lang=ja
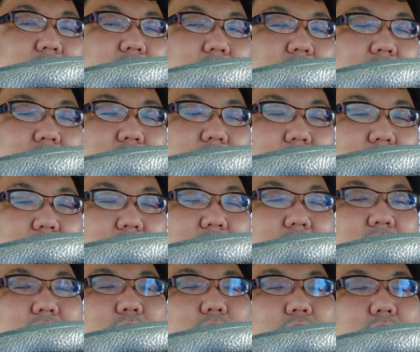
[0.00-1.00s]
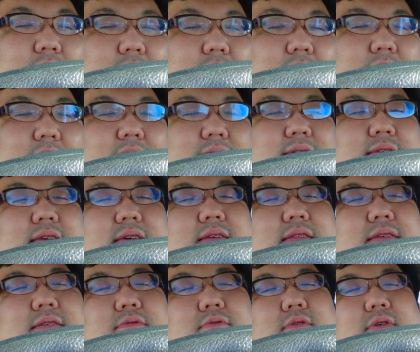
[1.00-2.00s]
けに働いてお金稼い
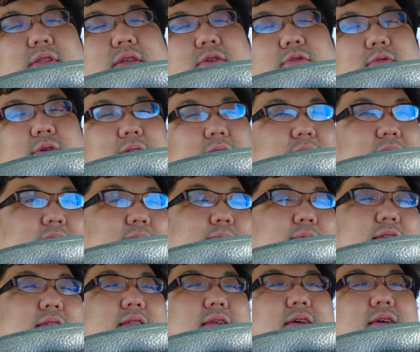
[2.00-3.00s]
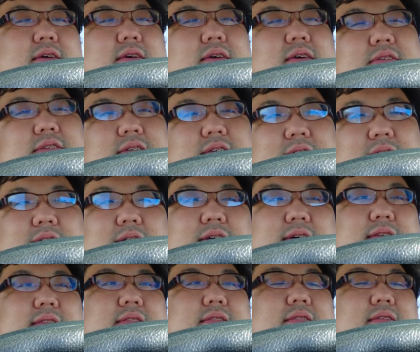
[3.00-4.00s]
で、それでご飯食べて、賃
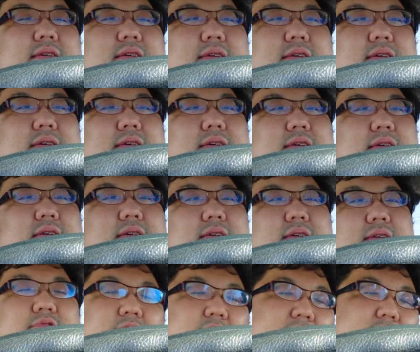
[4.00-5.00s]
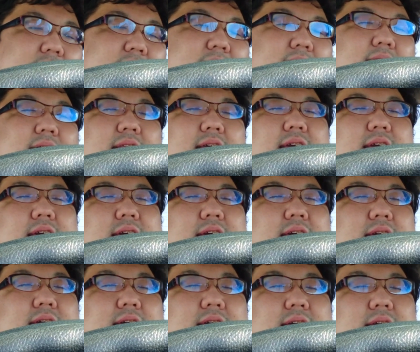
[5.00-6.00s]
払って、服買った
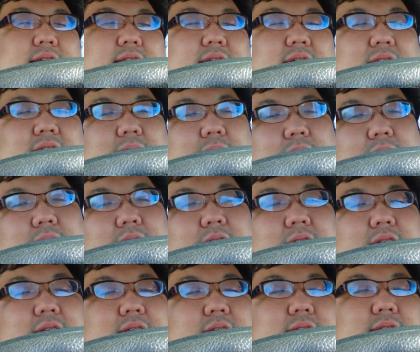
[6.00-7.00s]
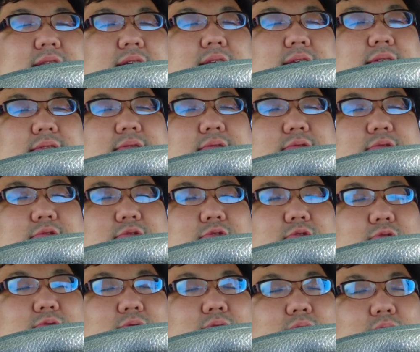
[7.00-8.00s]
り、テレビ見なりなんだりする
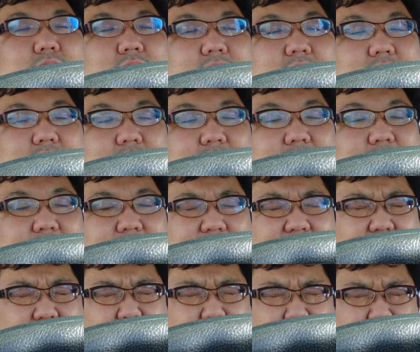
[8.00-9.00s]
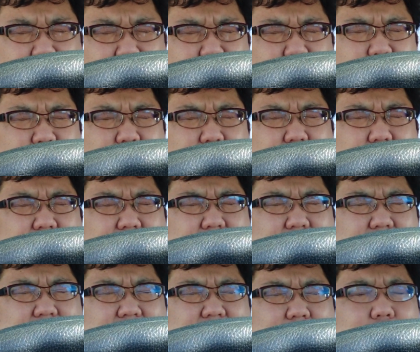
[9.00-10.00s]
こと、全
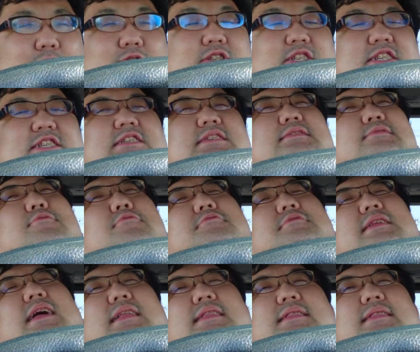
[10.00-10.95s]
部がもうしんどく